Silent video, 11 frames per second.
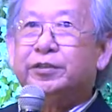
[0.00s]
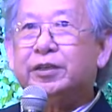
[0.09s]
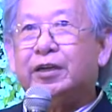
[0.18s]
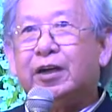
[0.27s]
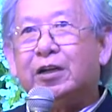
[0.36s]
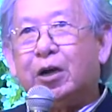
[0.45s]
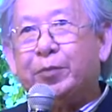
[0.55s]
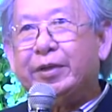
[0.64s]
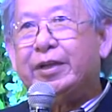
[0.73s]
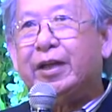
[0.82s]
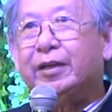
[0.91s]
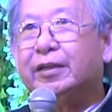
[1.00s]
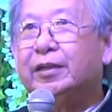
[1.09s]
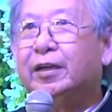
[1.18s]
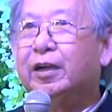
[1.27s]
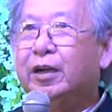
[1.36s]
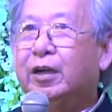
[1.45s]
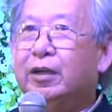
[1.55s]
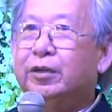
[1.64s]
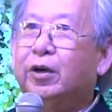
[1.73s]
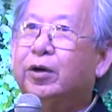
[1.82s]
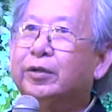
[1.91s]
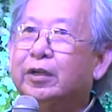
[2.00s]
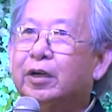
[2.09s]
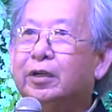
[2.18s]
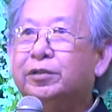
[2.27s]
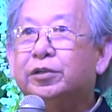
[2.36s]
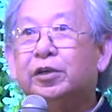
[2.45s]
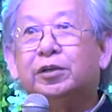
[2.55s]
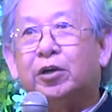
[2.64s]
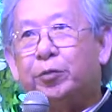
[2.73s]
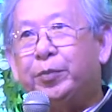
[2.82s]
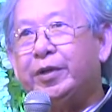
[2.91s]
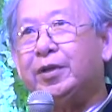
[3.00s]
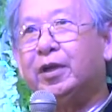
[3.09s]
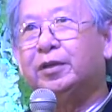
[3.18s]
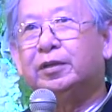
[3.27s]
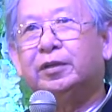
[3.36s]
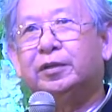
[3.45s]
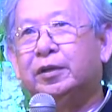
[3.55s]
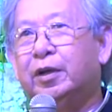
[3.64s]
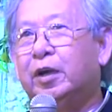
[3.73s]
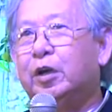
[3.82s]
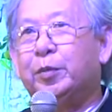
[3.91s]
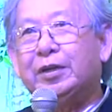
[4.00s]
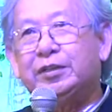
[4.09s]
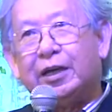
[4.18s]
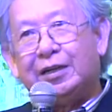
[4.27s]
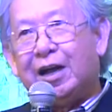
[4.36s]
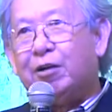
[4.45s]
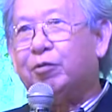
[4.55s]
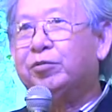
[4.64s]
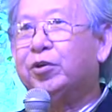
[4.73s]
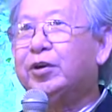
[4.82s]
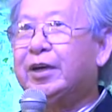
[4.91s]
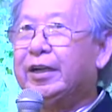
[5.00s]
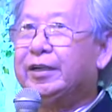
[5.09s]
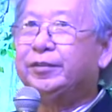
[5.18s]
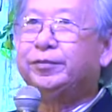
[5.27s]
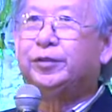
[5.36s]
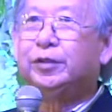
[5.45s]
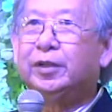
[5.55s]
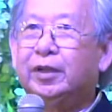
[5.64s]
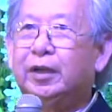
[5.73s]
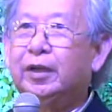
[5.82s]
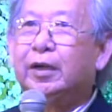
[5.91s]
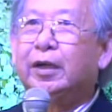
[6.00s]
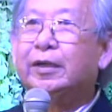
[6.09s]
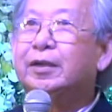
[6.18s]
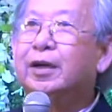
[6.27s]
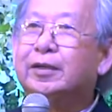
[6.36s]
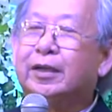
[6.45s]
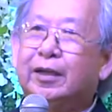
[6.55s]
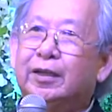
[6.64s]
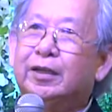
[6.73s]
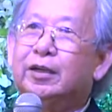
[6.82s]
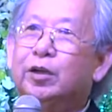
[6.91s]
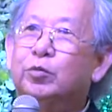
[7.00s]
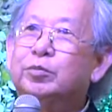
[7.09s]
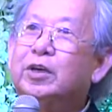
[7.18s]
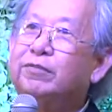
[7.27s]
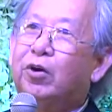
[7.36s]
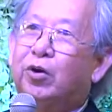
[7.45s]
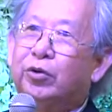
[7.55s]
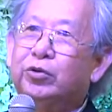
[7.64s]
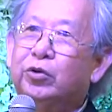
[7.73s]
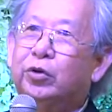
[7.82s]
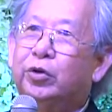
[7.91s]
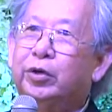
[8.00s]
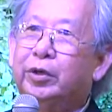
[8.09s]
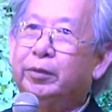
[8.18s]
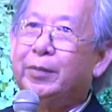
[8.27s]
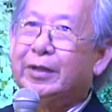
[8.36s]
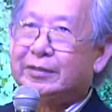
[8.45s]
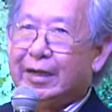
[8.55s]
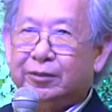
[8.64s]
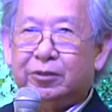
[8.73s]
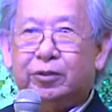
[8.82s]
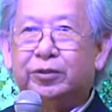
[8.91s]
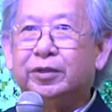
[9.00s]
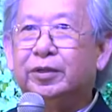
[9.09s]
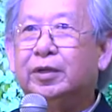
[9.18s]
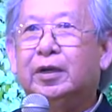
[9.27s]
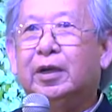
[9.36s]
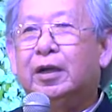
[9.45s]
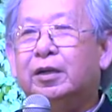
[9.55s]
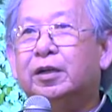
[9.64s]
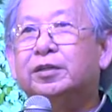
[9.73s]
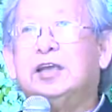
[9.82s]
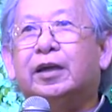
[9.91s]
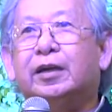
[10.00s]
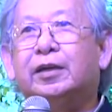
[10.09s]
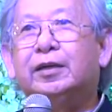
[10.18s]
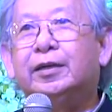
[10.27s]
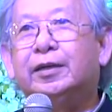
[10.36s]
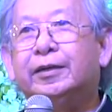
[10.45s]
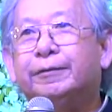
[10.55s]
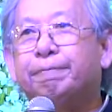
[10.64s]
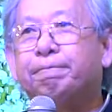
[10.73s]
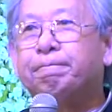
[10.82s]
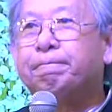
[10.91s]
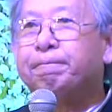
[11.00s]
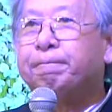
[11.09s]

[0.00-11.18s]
nhật của đức tổ sư Dasira Dasira Narada đó, hàng năm và để tụ tập môn sinh lại để học tập cái cái cái cái cái, cái công đức của ngài Dasira Narada đó, để